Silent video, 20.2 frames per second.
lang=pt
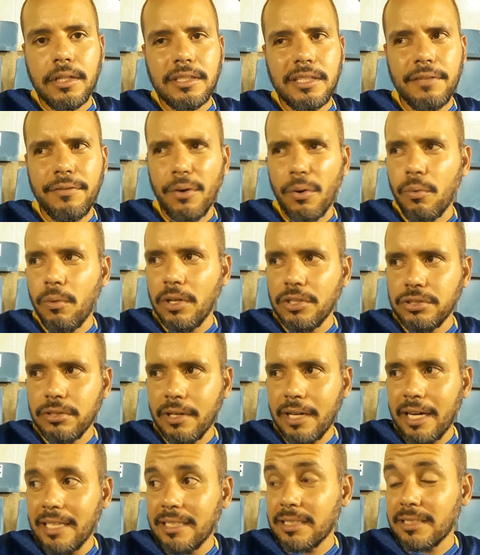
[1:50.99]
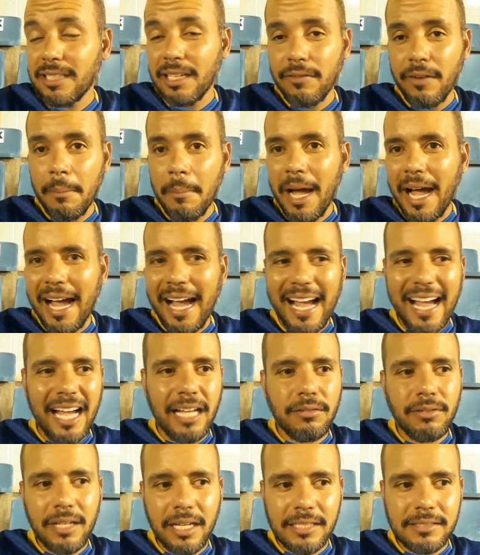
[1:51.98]
teve algumas jogadas que estava
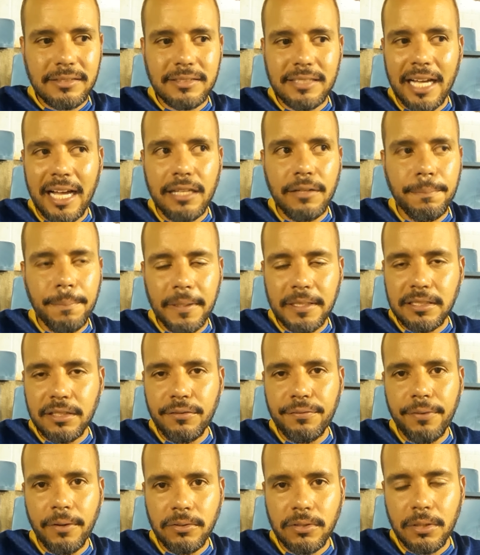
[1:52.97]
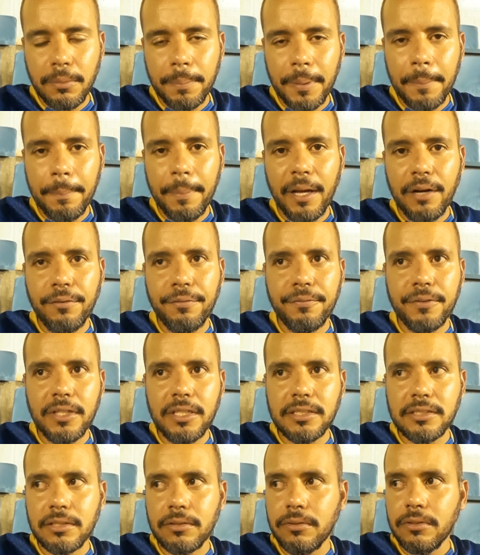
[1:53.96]
amarrado, cansado, parecendo faltando preparo
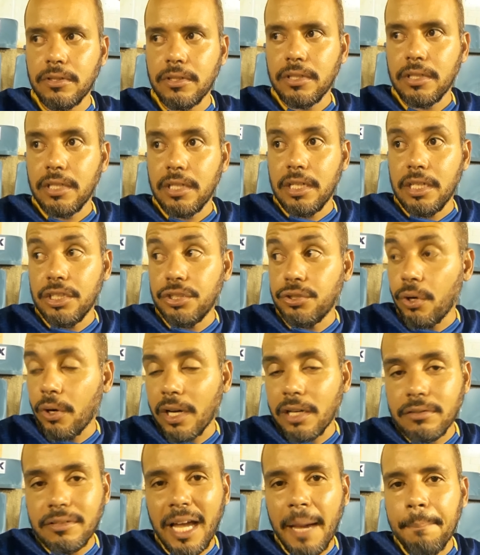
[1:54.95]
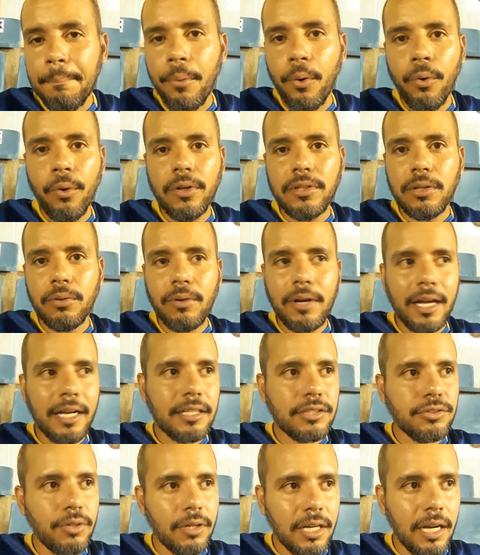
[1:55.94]
físico e jogando na ponta. Um cara
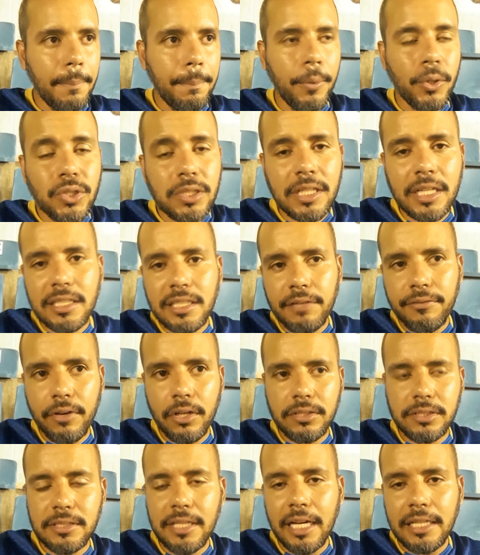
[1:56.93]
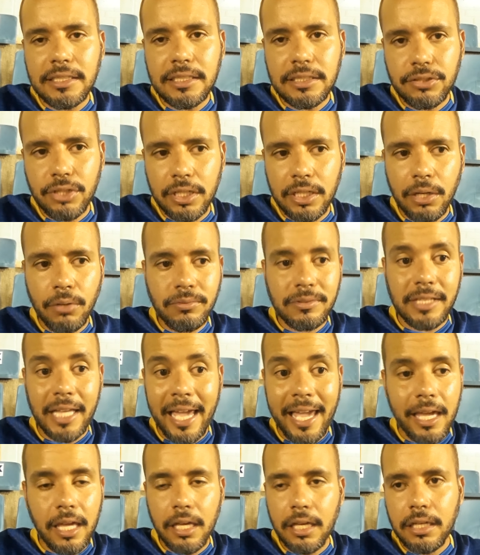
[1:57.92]
que joga na ponta tem que ter velocidade, isso ele não
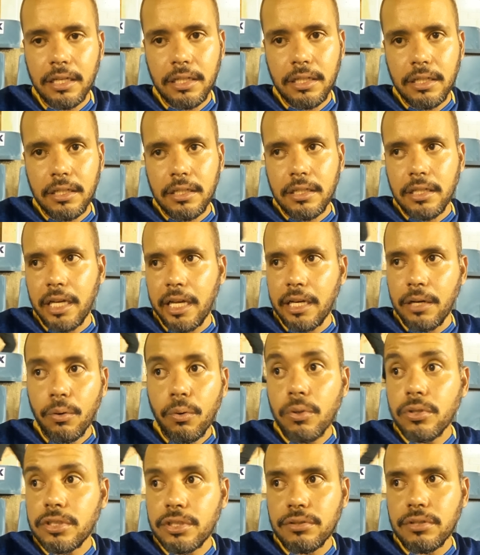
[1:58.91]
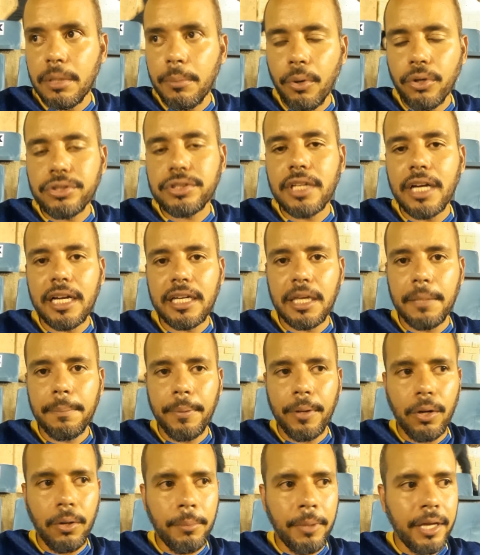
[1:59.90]
tem. É, não conseguiu demonstrar aqui,
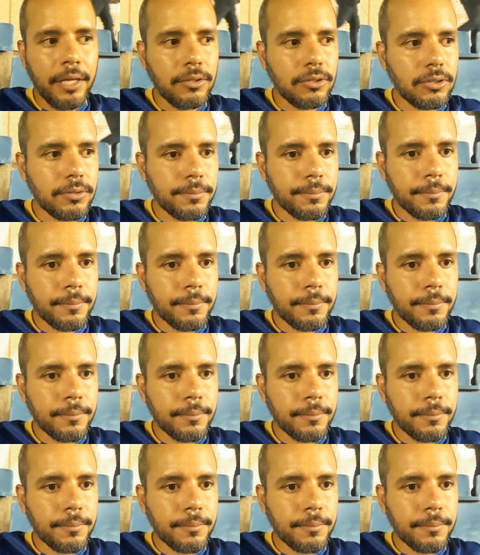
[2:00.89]
pelo menos.